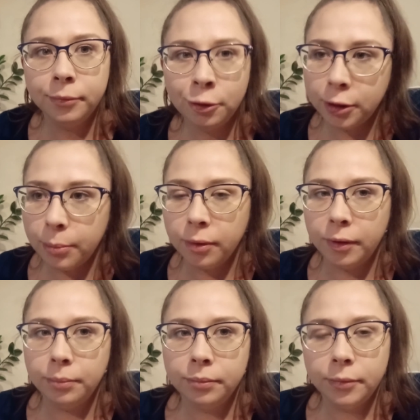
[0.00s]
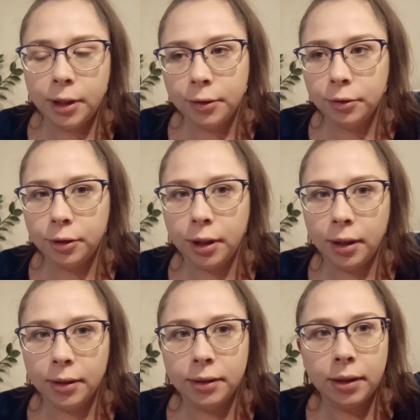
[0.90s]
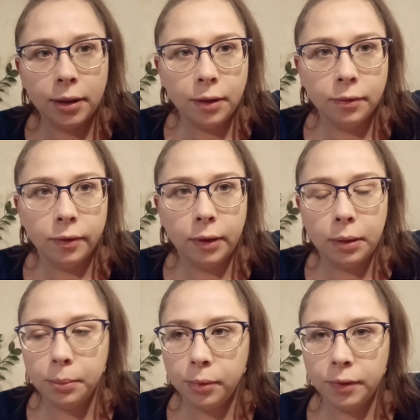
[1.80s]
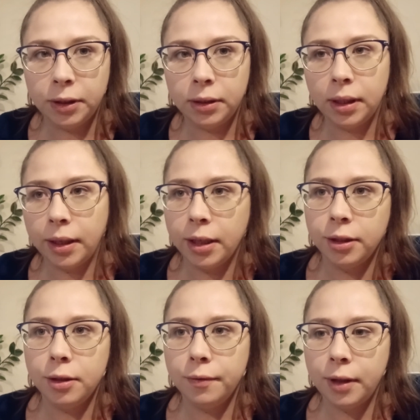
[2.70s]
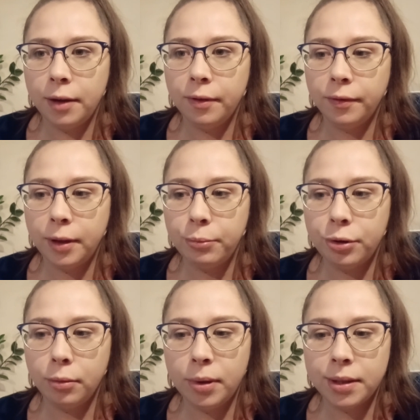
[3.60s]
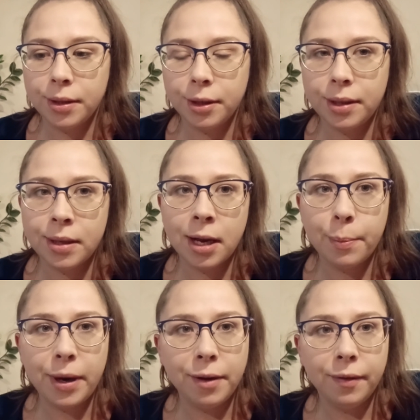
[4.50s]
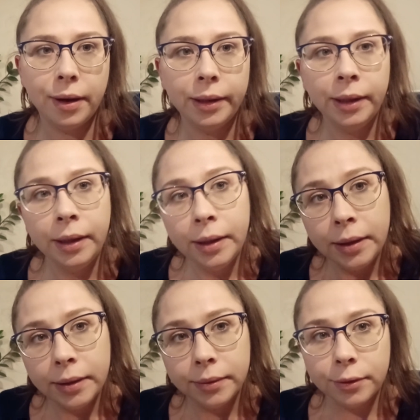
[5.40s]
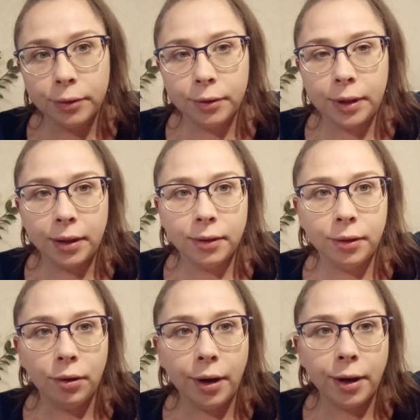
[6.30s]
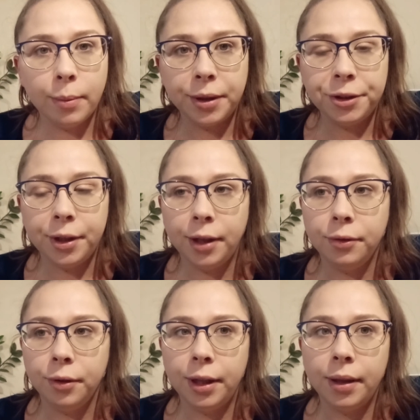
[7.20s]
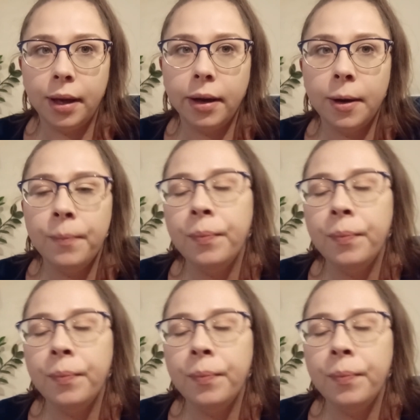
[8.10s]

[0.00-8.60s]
No nie powiem, nieco się zdenerwowałam, bo wiecie, tak jeździć w tej we w te przy obecnych cenach paliwa no to tak trochę chyba średnio jednak.